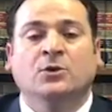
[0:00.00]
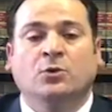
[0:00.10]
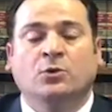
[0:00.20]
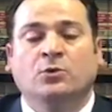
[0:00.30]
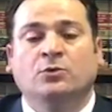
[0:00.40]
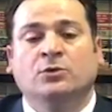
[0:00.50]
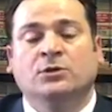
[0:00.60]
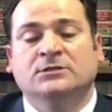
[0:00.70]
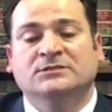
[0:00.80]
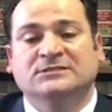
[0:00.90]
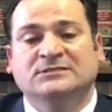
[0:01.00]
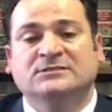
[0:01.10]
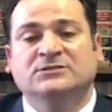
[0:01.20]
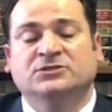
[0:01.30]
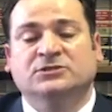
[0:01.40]
o
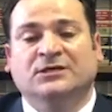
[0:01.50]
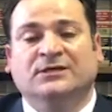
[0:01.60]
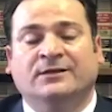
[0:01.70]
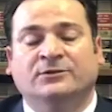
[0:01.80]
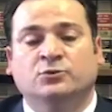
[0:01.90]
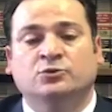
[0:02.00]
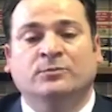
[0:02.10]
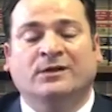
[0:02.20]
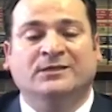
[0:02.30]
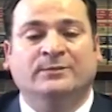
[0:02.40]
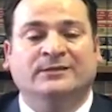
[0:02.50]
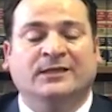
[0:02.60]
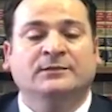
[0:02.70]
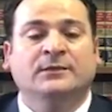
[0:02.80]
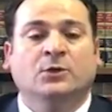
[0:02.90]
sınır dışı kararını üst
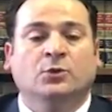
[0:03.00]
mahkemeden